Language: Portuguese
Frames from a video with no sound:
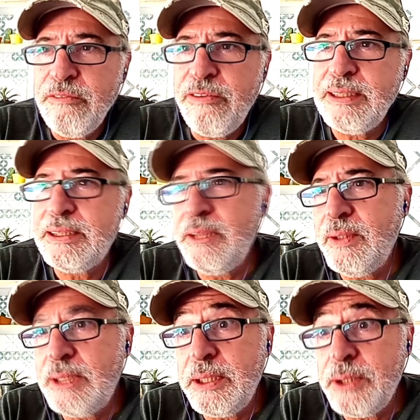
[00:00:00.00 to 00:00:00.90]
fazendo
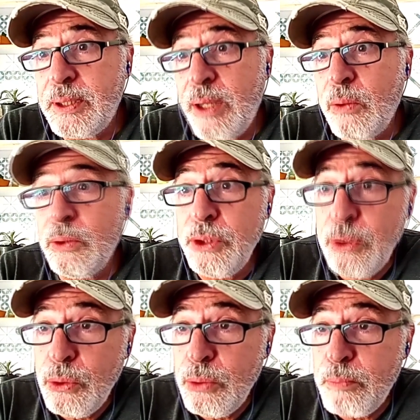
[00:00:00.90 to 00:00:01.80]
esse edital
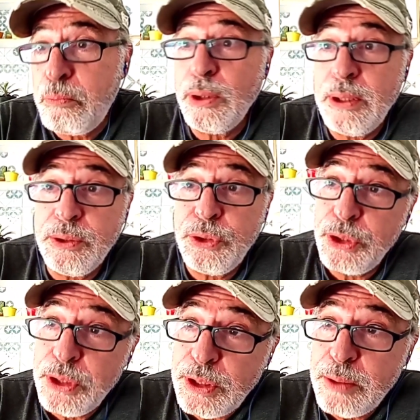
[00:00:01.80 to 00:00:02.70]
lindo,
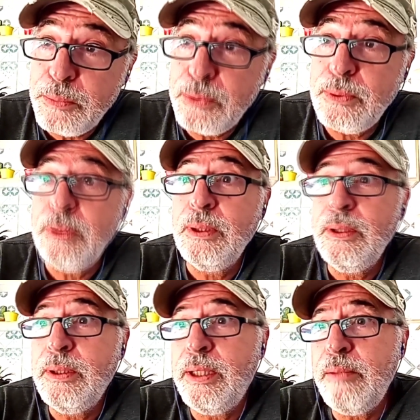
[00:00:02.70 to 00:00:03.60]
importantíssimo,
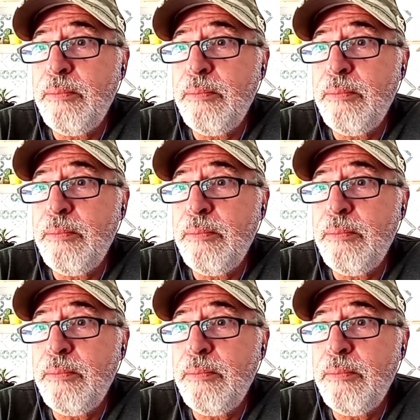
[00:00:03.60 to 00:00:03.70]
né?